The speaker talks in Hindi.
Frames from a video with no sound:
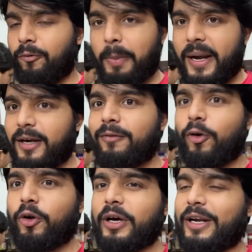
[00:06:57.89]
पैटर्न
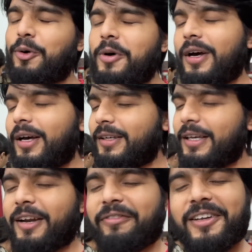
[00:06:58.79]
फॉलो कर रहा हूँ
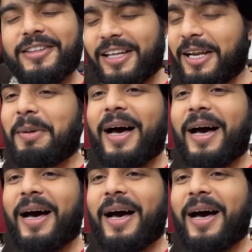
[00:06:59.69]
यार फिर तलब आ